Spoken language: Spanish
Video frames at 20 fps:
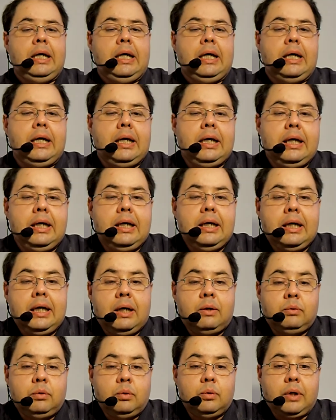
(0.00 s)
eh,
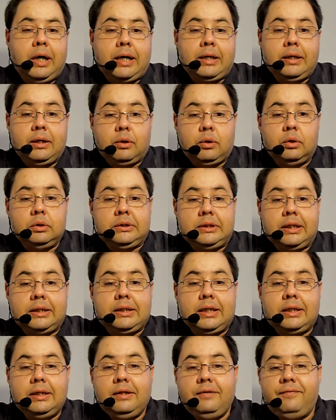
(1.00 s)
a un lugar de costa
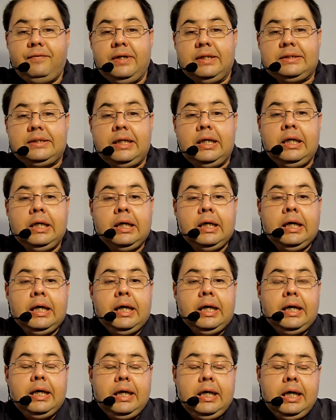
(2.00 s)
tan difícil
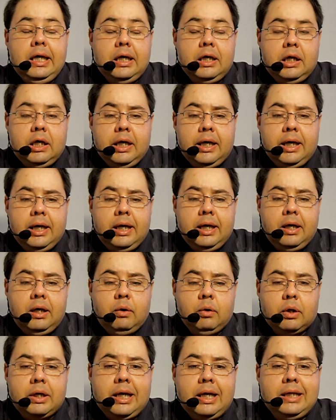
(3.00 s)
y
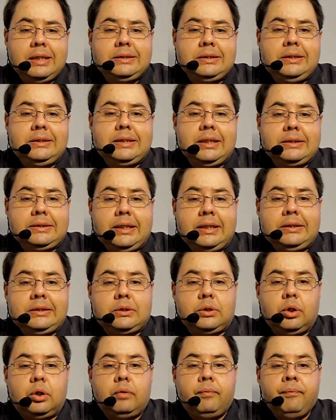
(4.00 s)
lo que les dice es
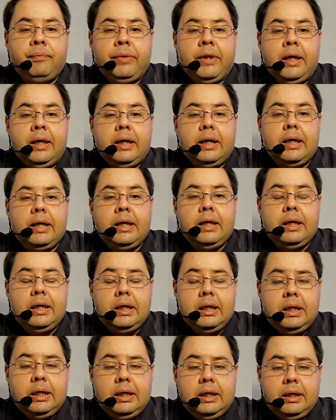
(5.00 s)
esto,
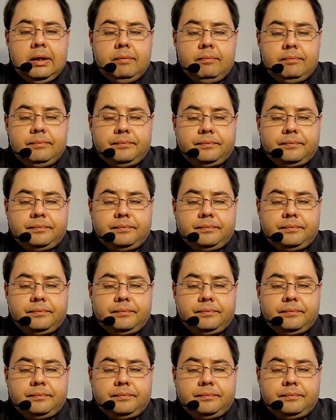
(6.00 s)
eh,